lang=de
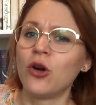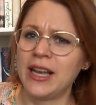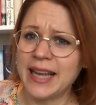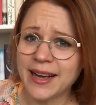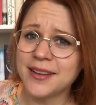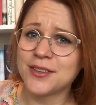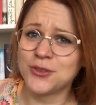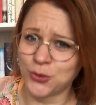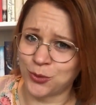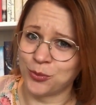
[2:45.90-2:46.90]
auch lange
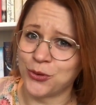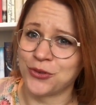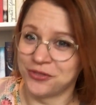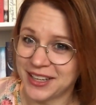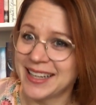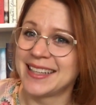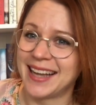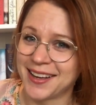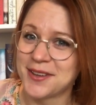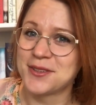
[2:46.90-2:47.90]
suchen müssen, wirklich
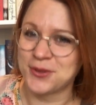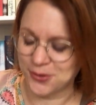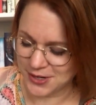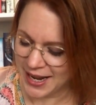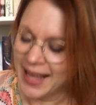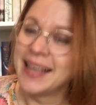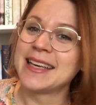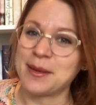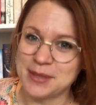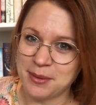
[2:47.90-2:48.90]
lange gesucht.
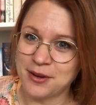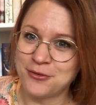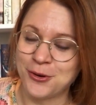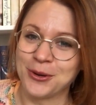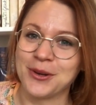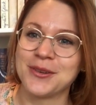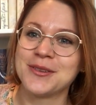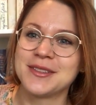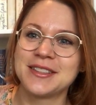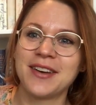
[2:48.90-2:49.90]
Ich habe es aber gefunden
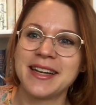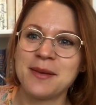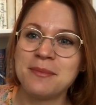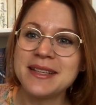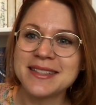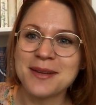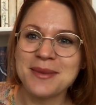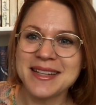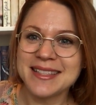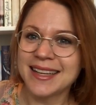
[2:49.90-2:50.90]
und zwar der Mr.
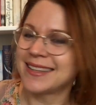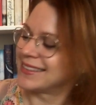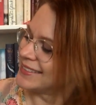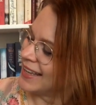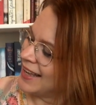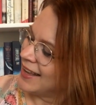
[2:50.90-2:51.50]
Mercedes.